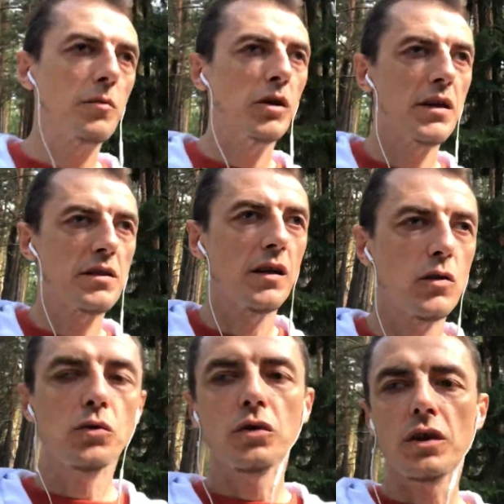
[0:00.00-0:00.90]
была
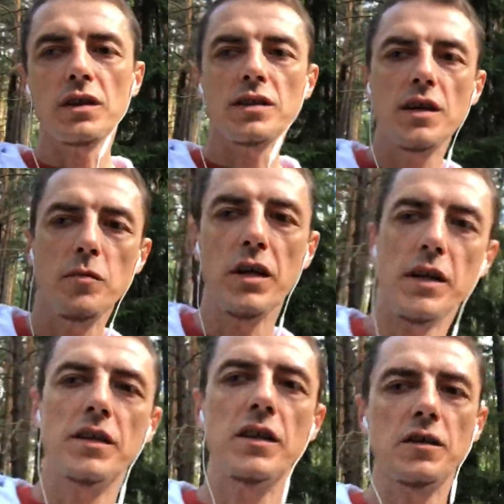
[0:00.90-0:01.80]
затронута тема
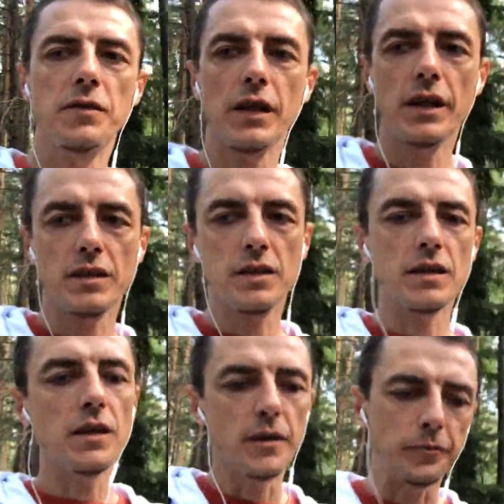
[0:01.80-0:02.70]

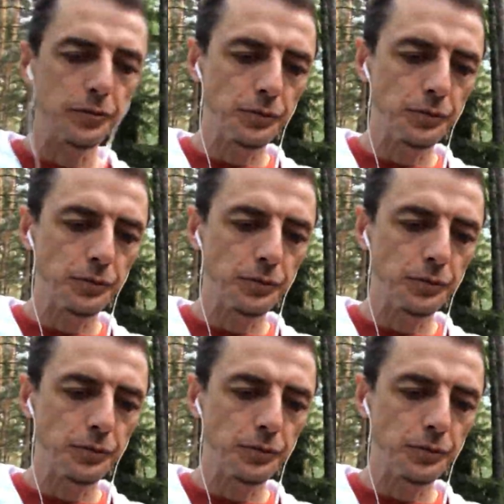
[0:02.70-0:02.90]
идентификации